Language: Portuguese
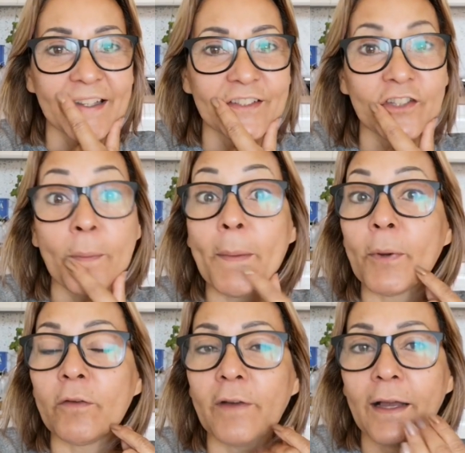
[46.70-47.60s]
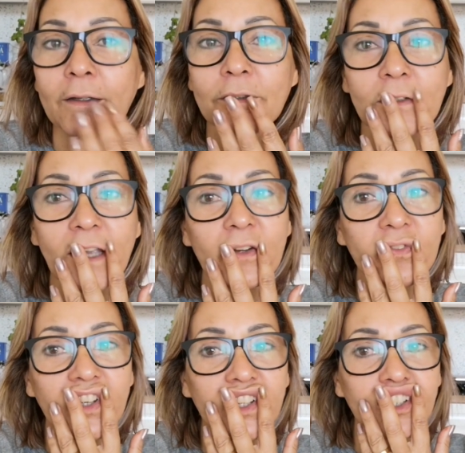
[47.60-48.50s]
só para provar. Eu quero
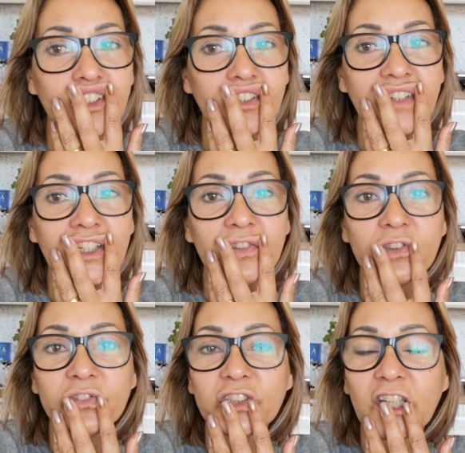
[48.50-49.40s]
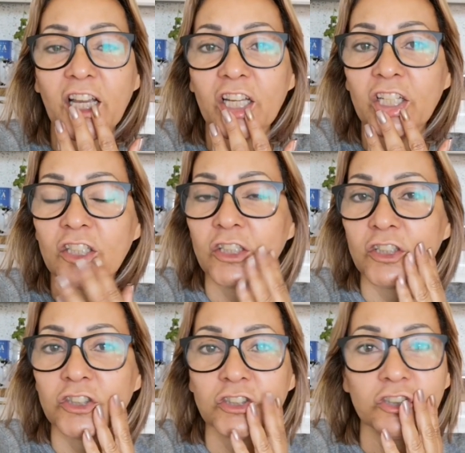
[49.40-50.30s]
ver como é que eu vou ficar
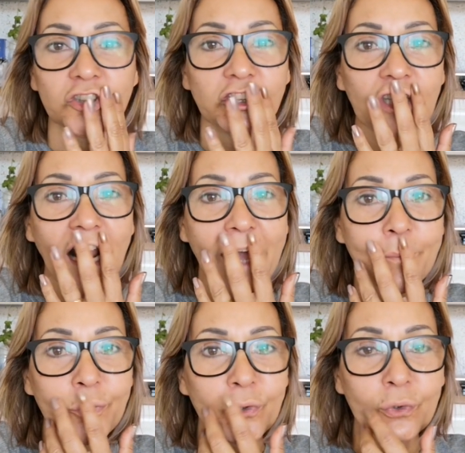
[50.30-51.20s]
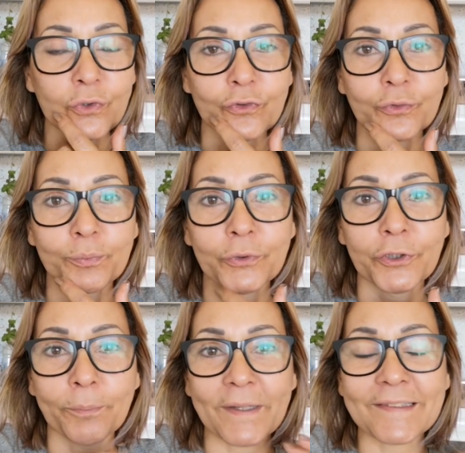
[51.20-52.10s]
de lábio grosso,
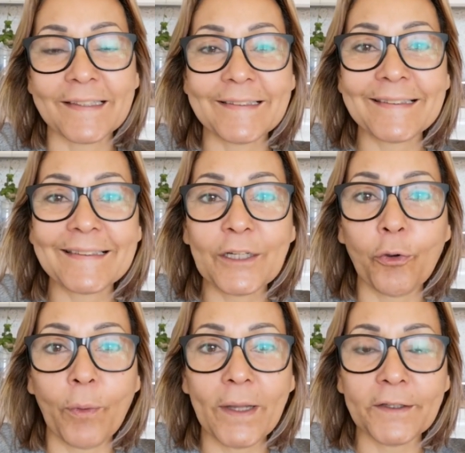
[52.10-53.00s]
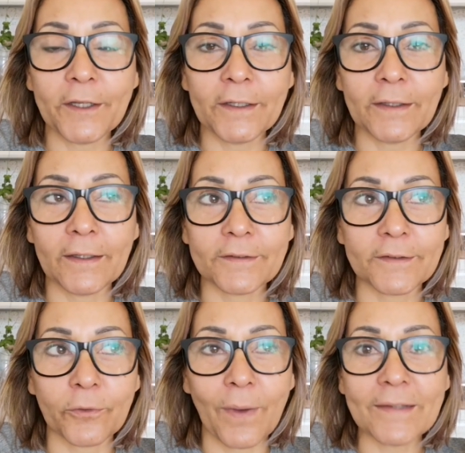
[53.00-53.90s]
porque eu passei 50 e,
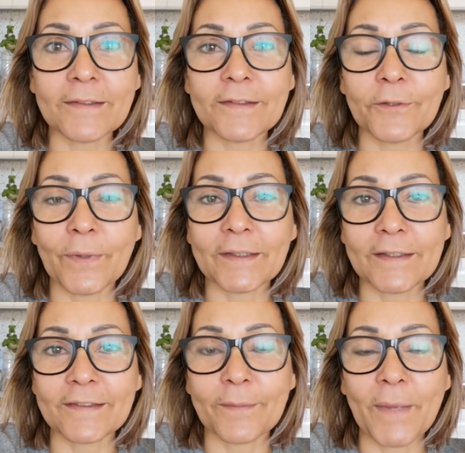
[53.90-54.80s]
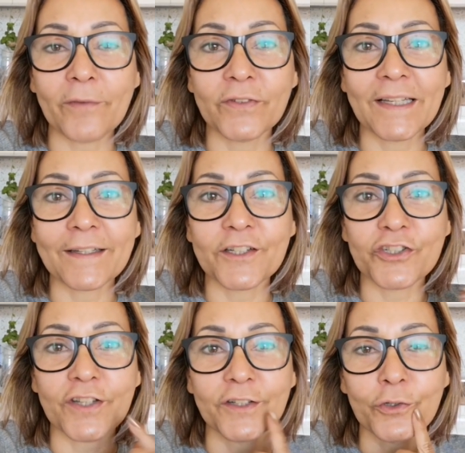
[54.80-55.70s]
quase 50 anos da minha vida
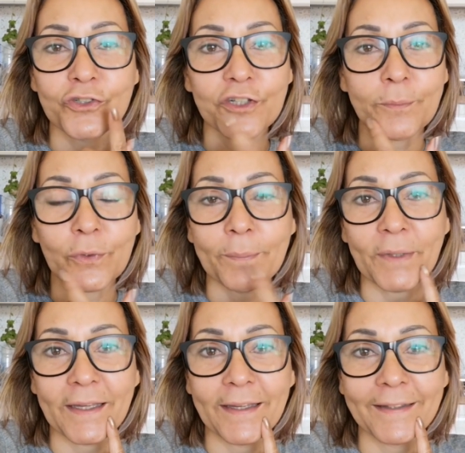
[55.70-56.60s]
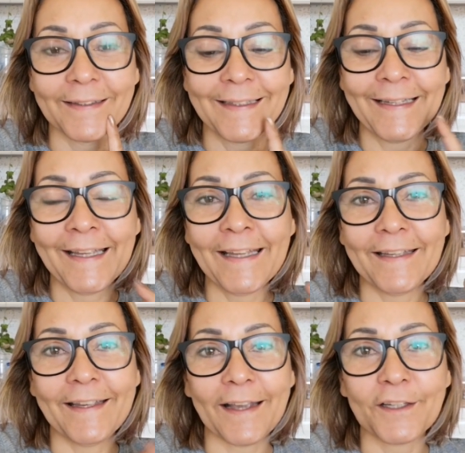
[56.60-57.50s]
acreditando que eu tinha boca pequena
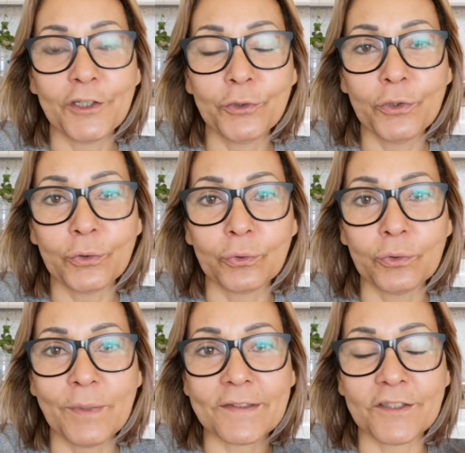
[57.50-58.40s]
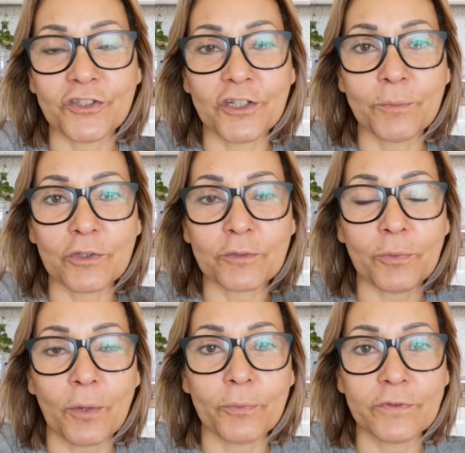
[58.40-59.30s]
e aqui no YouTube assistindo meus
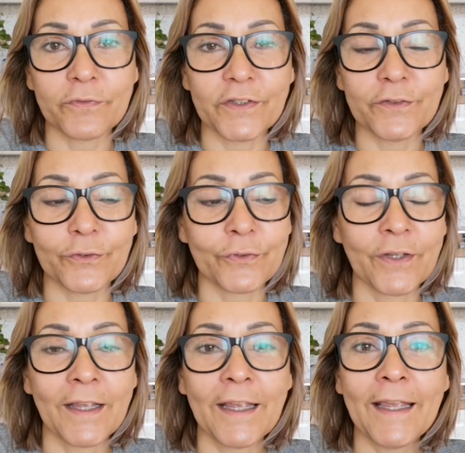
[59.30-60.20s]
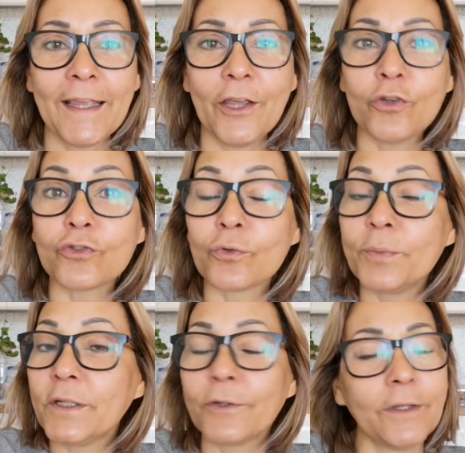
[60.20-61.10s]
próprios vídeos. Eu
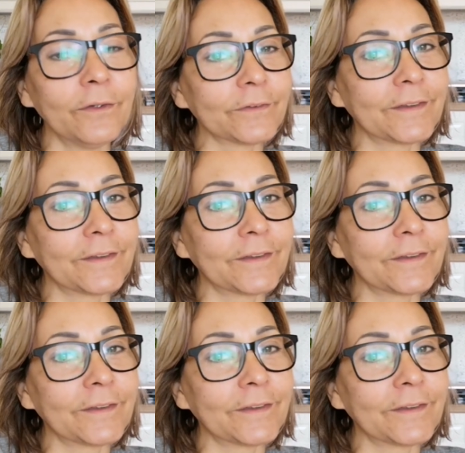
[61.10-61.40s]
descobri que eu não